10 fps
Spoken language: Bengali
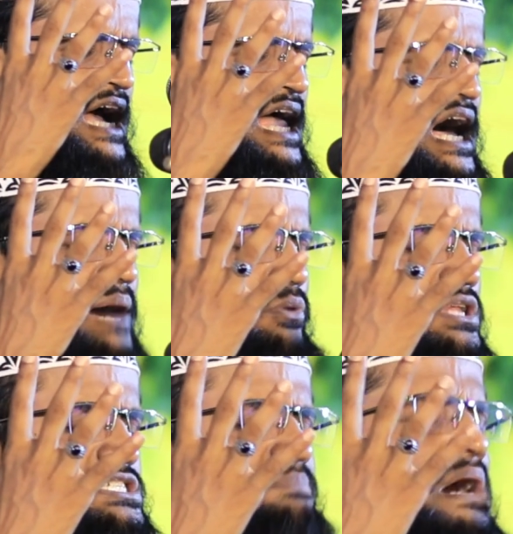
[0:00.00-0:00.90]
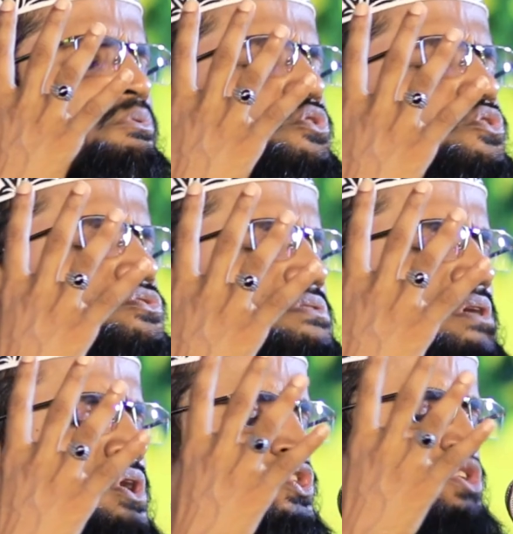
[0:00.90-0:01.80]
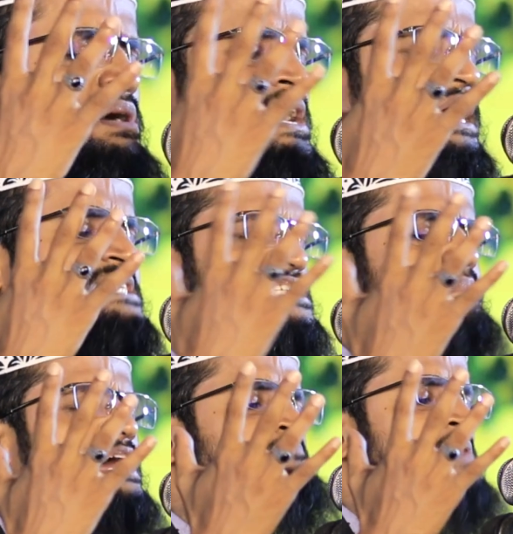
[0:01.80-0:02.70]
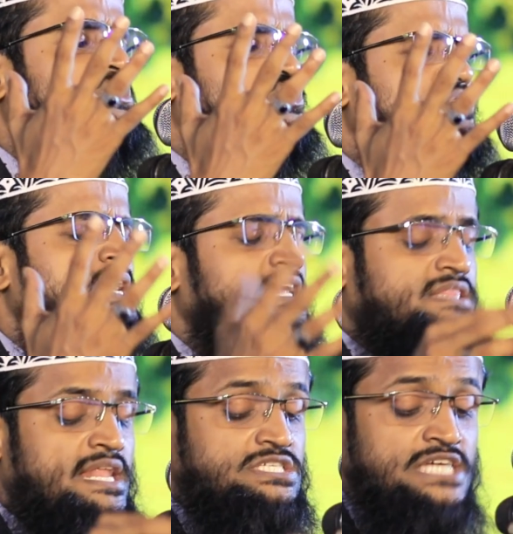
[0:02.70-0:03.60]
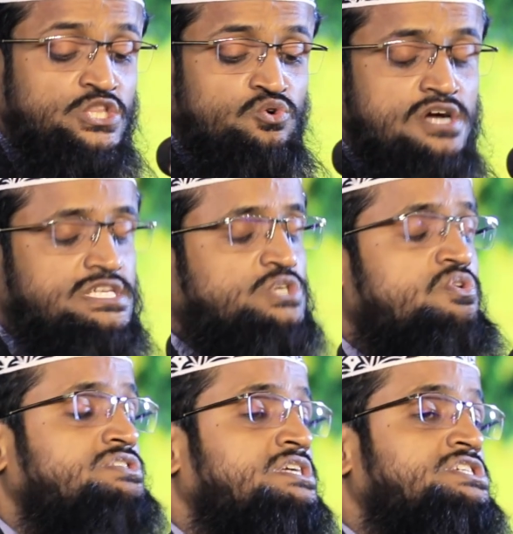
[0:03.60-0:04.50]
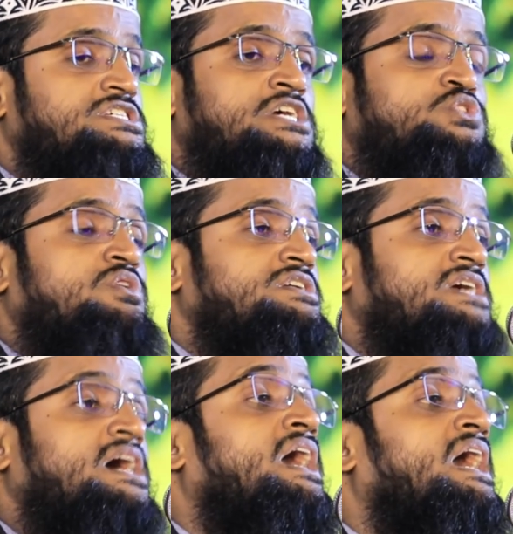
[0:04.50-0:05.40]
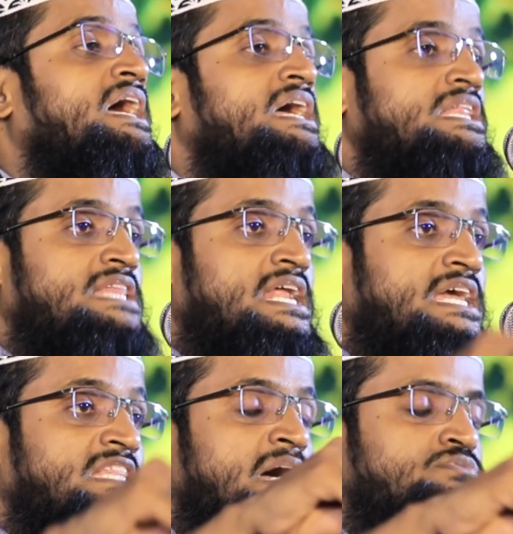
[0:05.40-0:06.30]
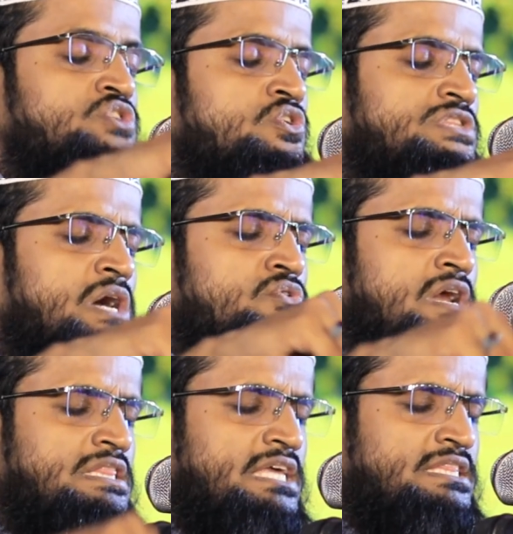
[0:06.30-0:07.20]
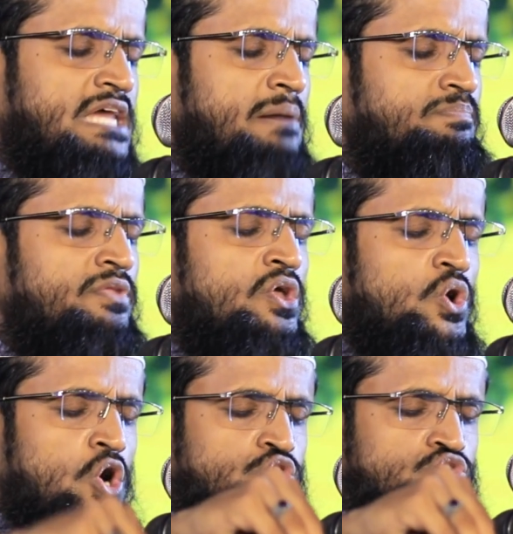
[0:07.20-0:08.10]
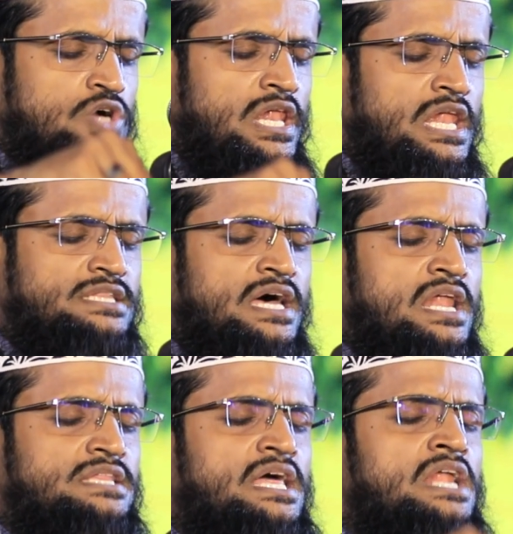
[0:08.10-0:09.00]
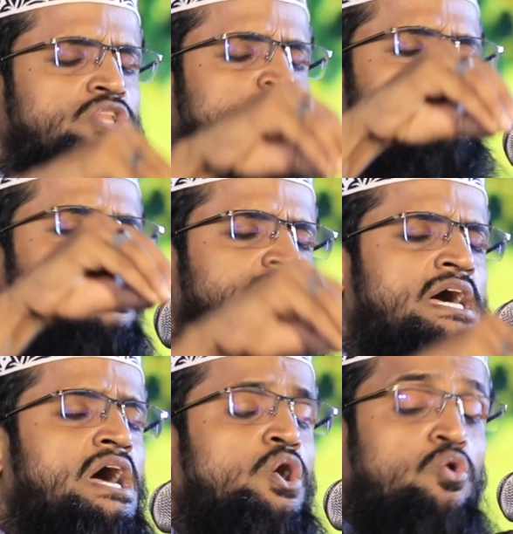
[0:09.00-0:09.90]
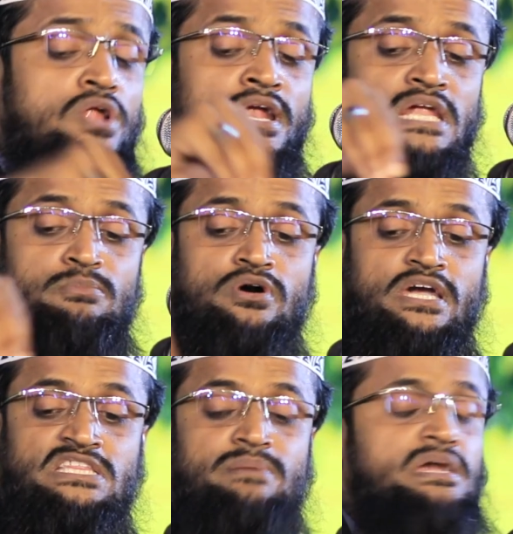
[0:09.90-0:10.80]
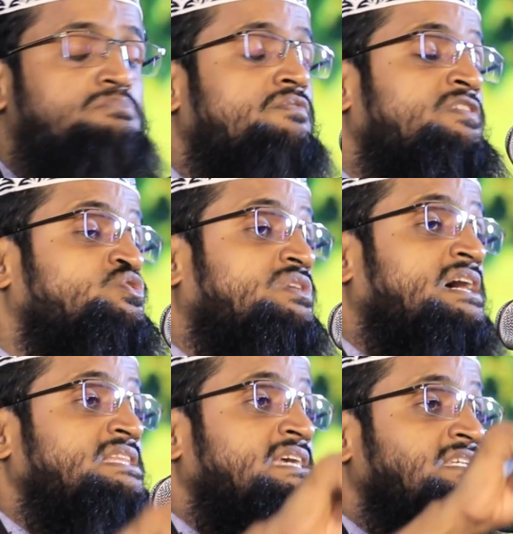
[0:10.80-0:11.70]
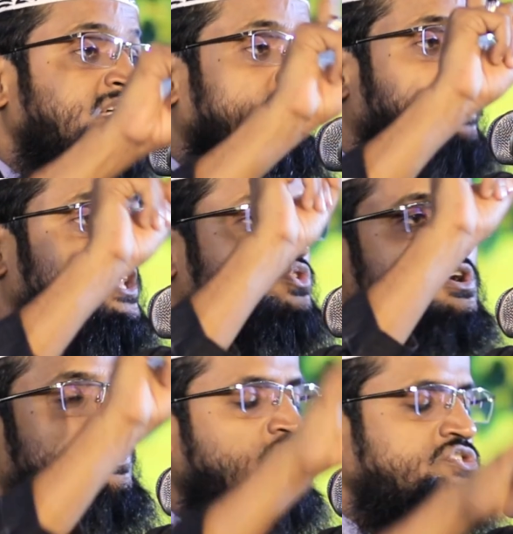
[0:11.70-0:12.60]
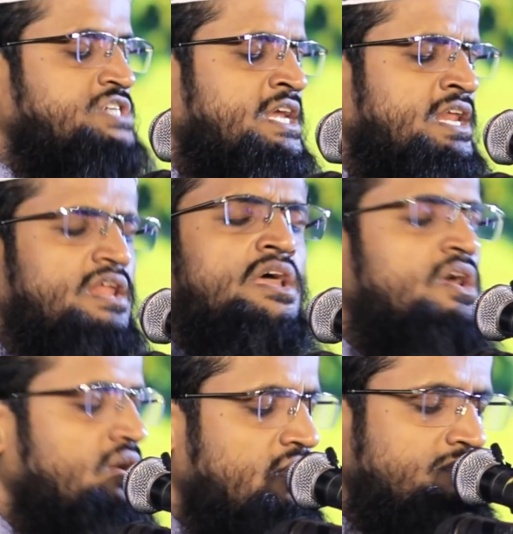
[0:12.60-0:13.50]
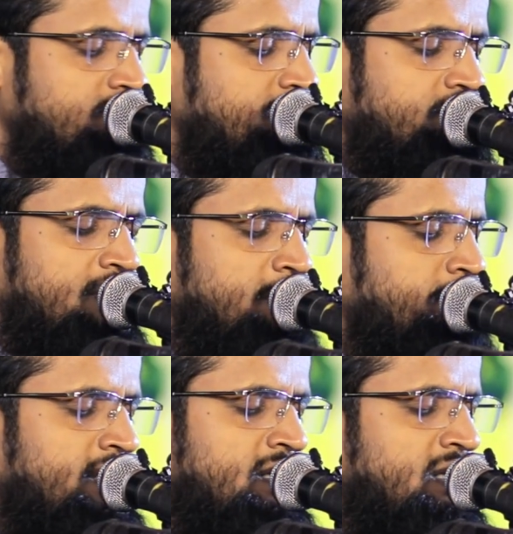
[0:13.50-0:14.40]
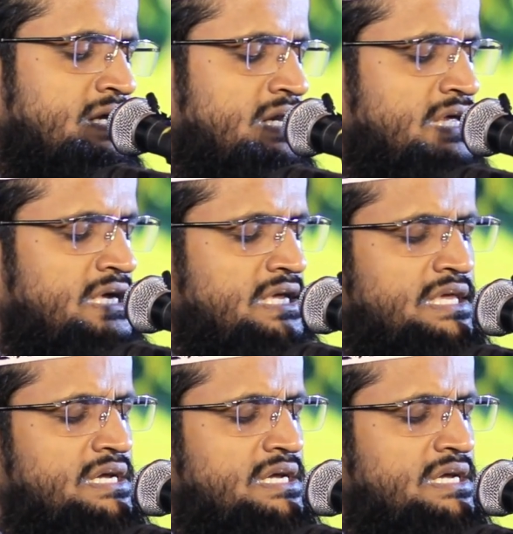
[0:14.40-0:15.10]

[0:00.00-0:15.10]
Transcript: তাকায়া বলছে মাবুদ তোমার কাছে আমার প্রার্থনা তিনি যে দোয়াটা করেছেন সেই দোয়াটা তার কিতাব ছিল তাওরাত কিতাব অথচ আল্লাহ তাআলা তার দোয়াটা কোরআন নামক কিতাবের মধ্যে ঢুকায়া দিয়েছেন তিনি দোয়া করছেন রব্বি বিনিলি